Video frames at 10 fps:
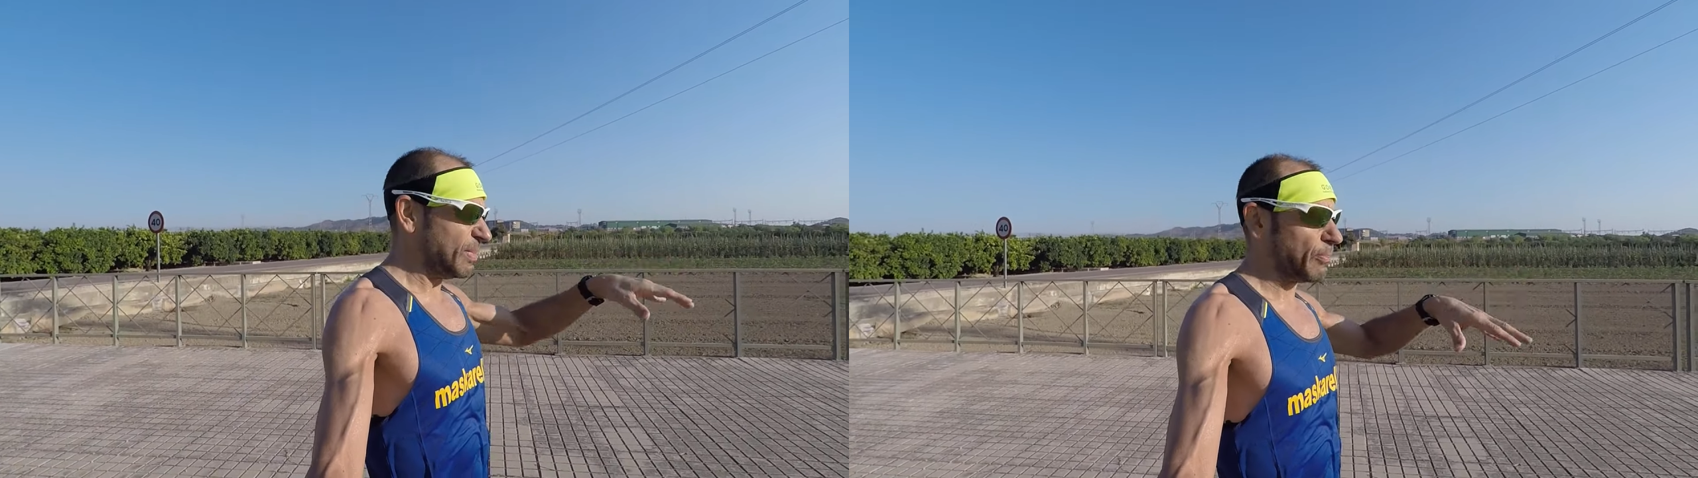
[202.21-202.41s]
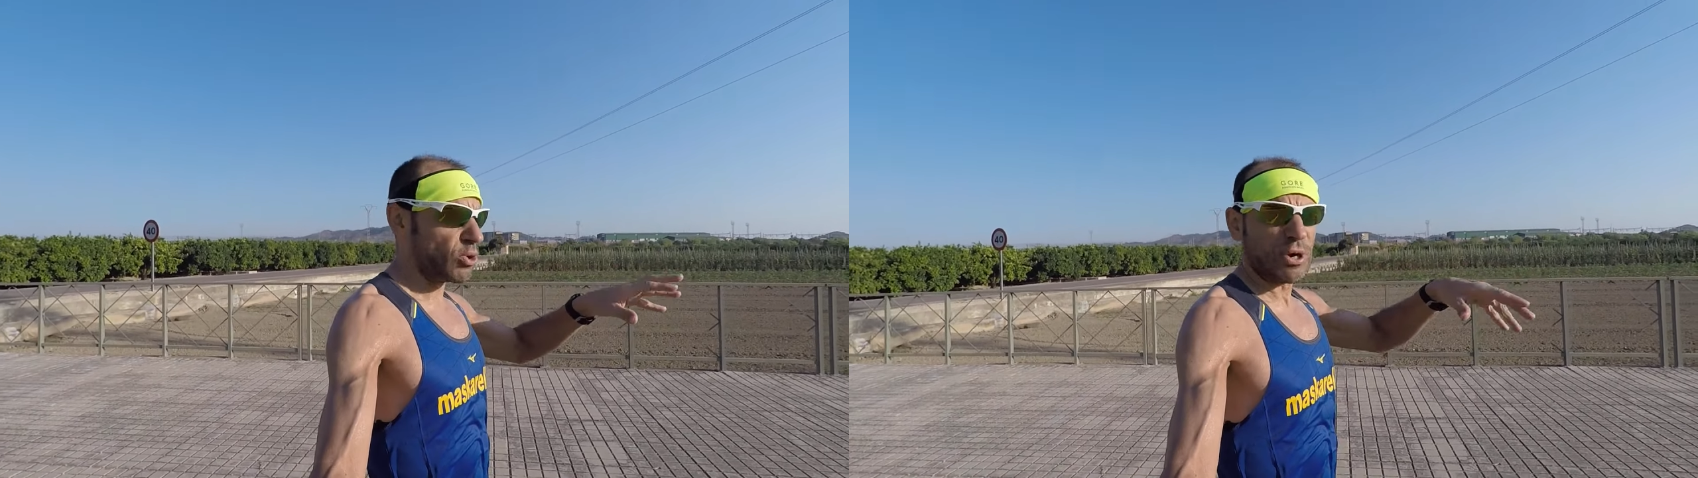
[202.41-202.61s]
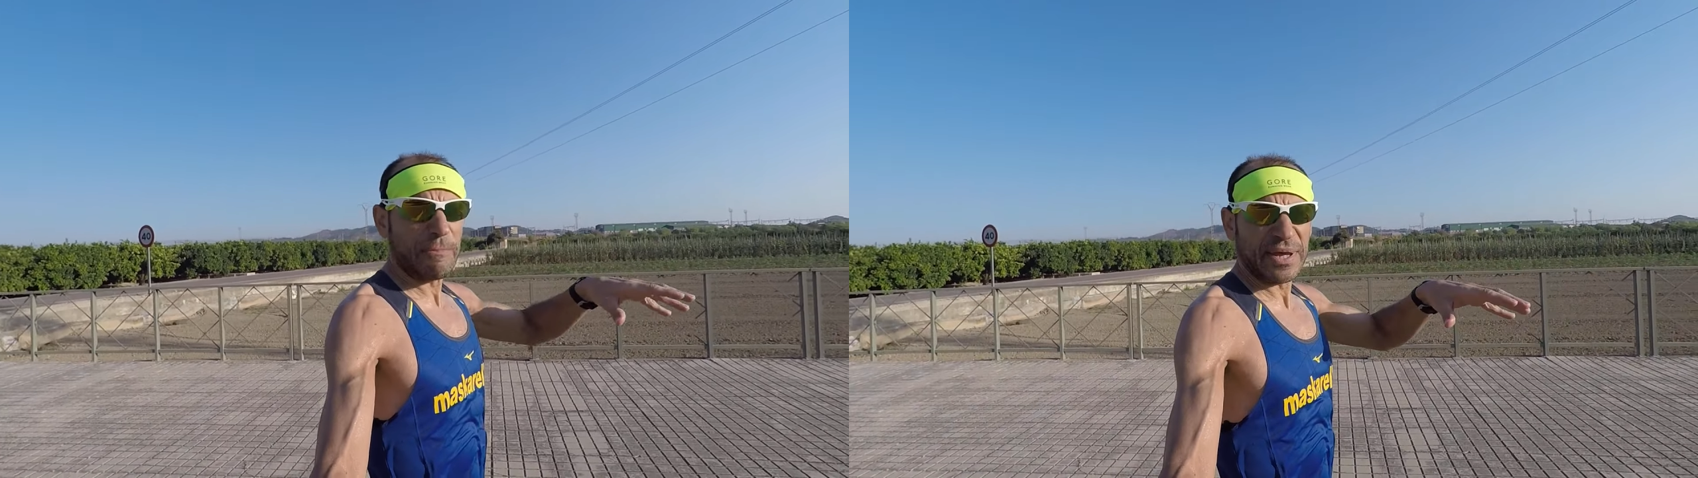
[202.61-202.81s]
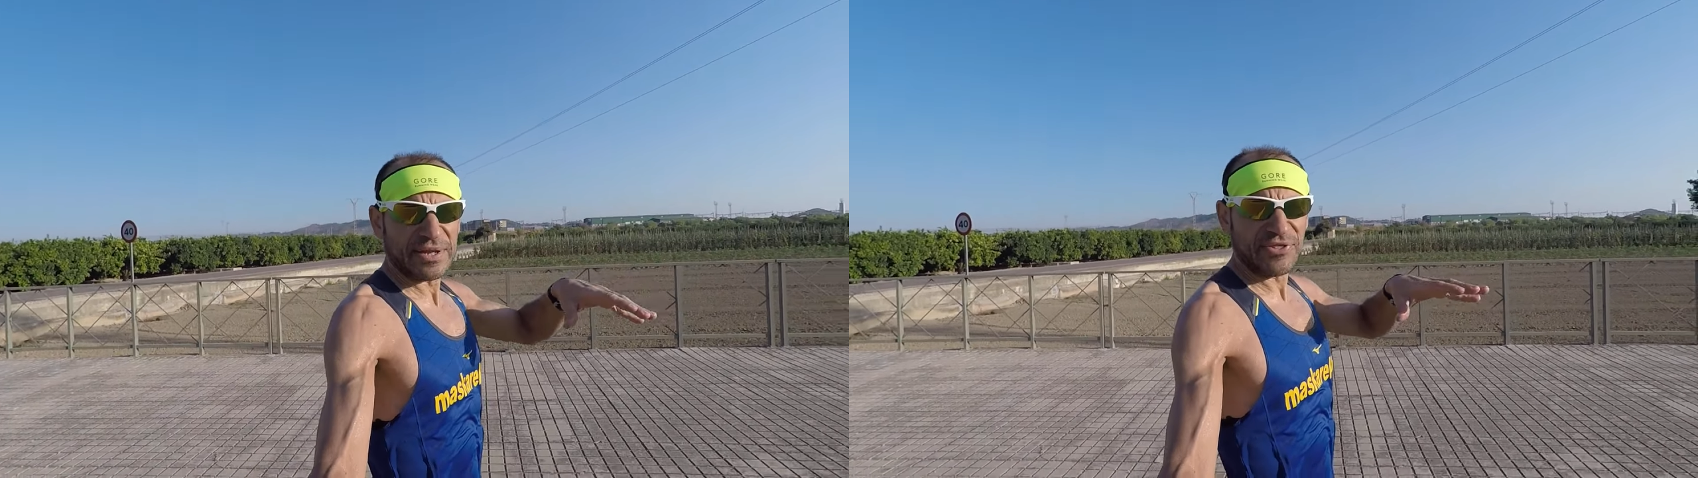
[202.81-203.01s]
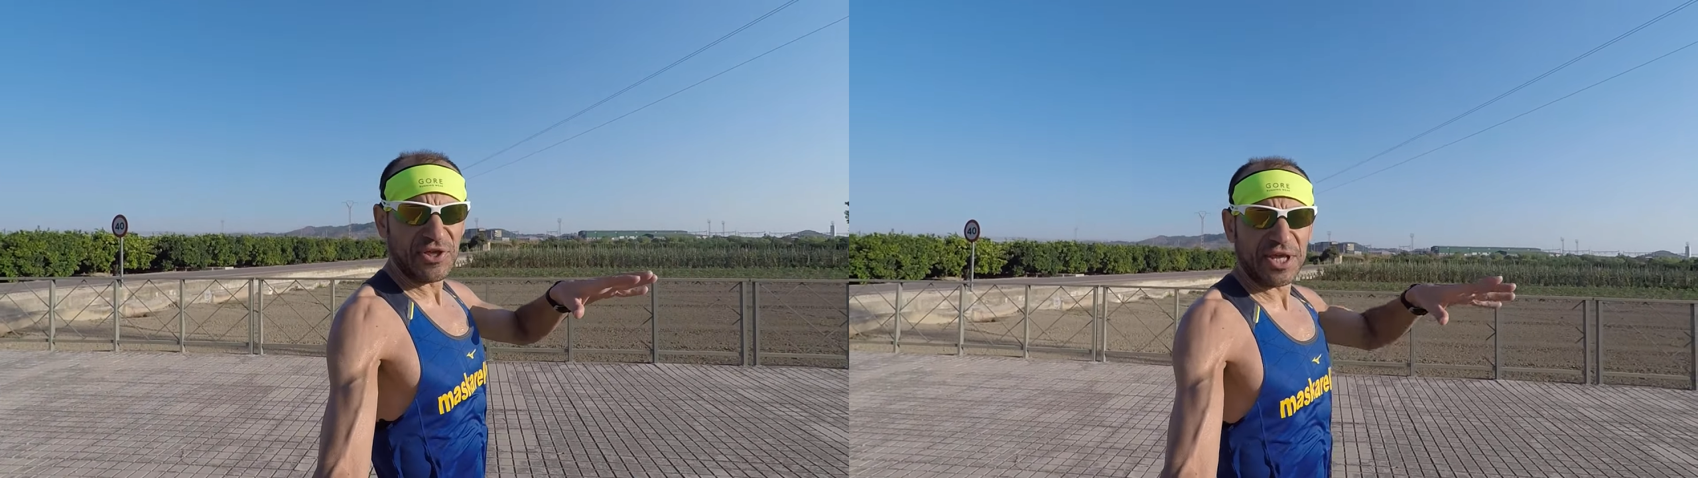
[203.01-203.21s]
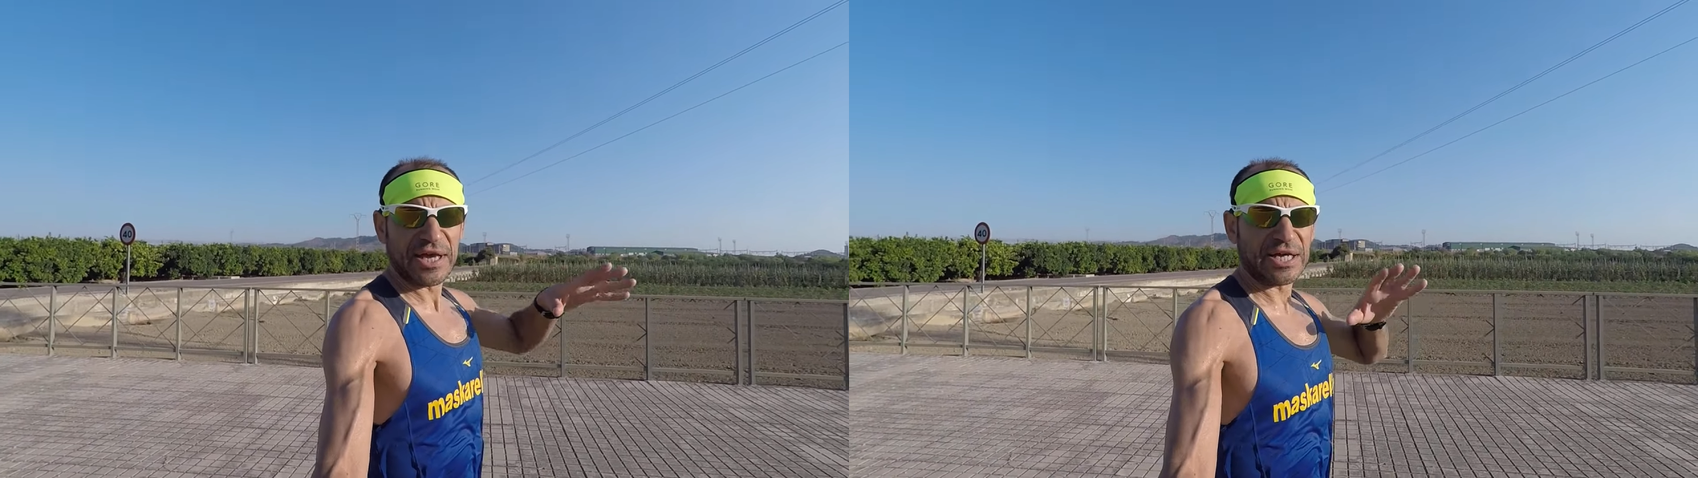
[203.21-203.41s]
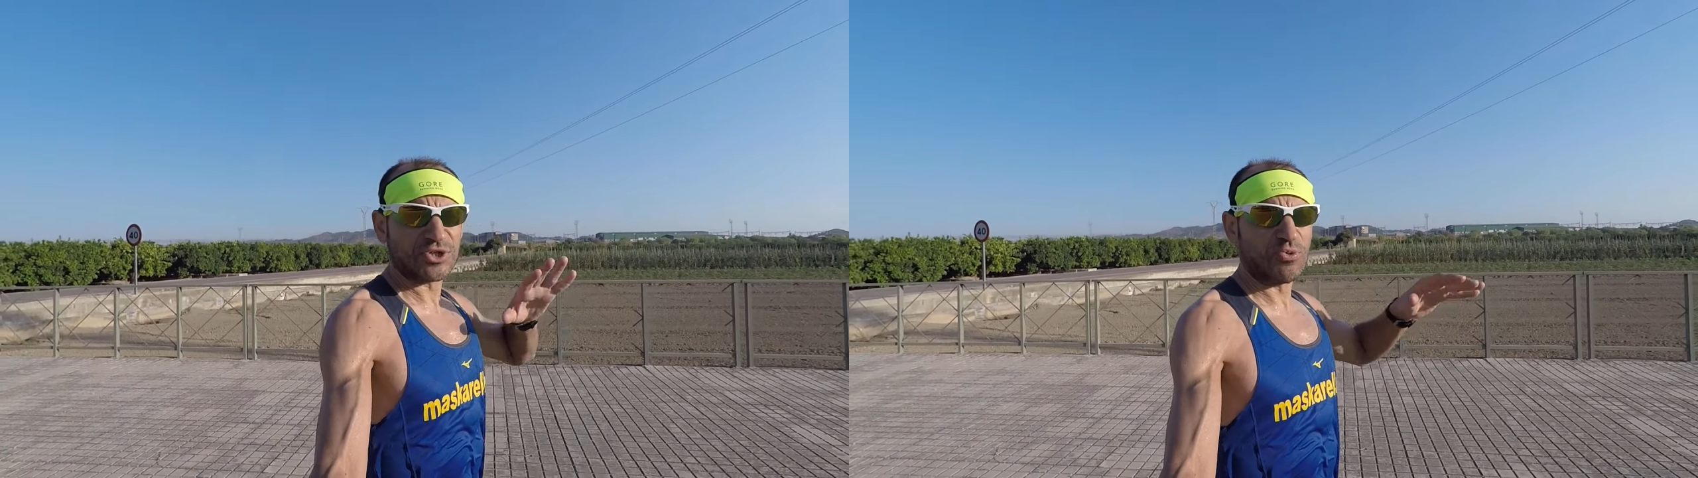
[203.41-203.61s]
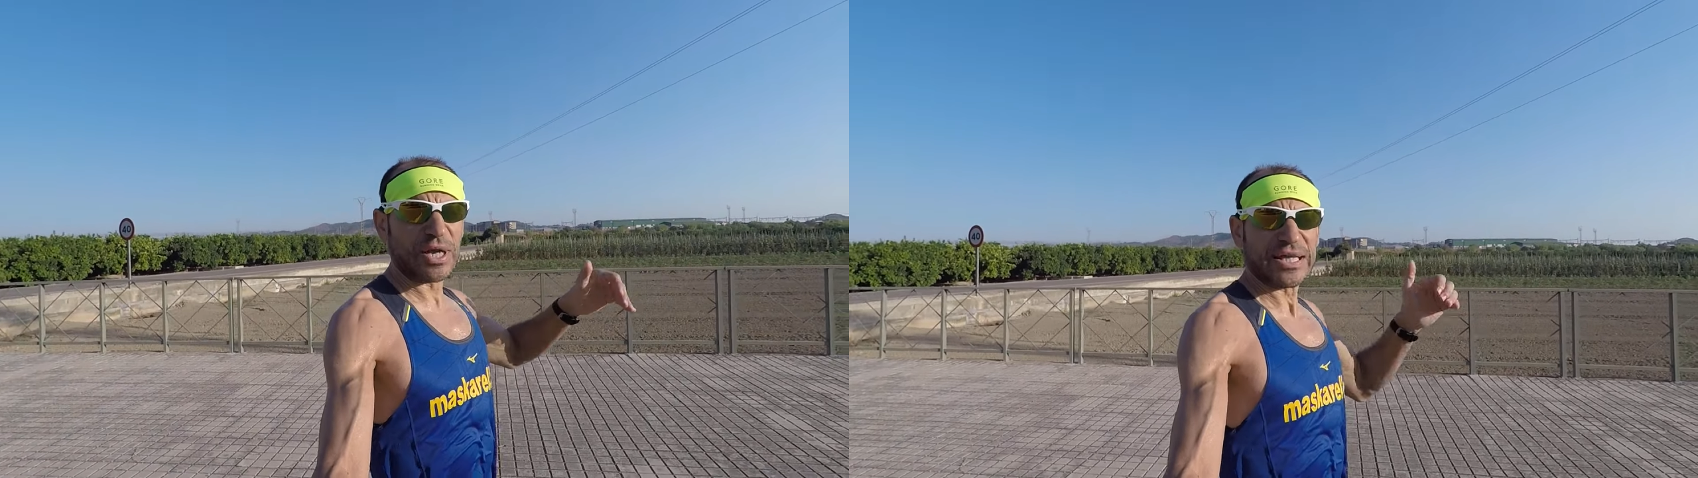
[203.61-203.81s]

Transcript: me pongo unas piedrecillas o una